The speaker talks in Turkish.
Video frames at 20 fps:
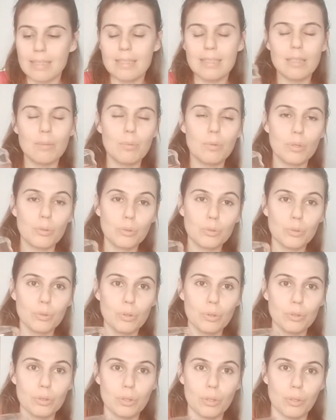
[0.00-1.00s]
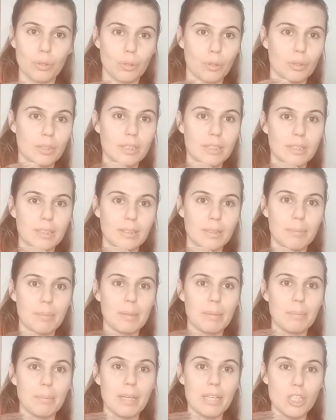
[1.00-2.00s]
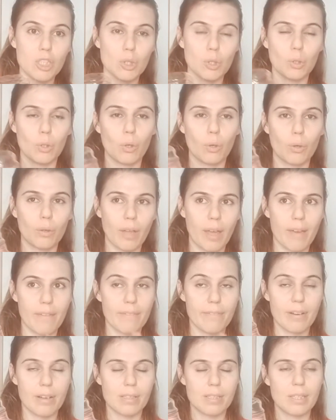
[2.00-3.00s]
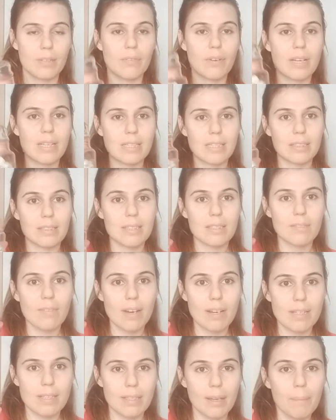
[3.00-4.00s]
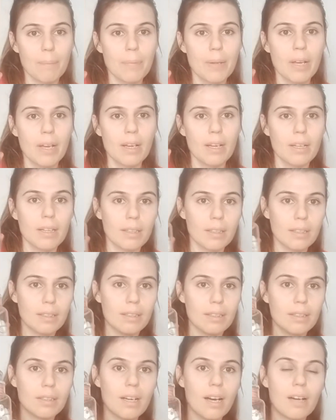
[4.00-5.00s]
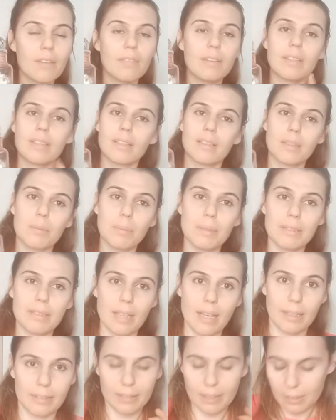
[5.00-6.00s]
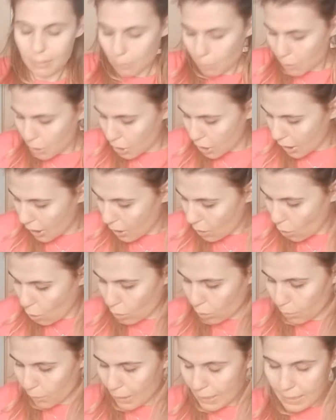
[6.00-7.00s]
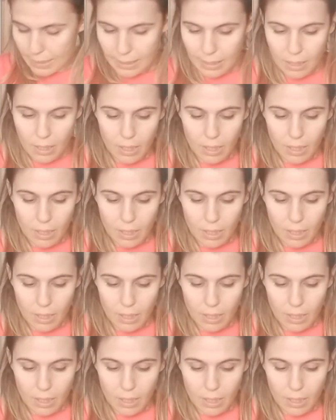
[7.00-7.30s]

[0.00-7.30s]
Sizin de böyle 3-4 kilo işte ne bileyim 5 kilo en fazla fazlanız varsa e, kahvenin yanında bir taneden bir şey olmaz.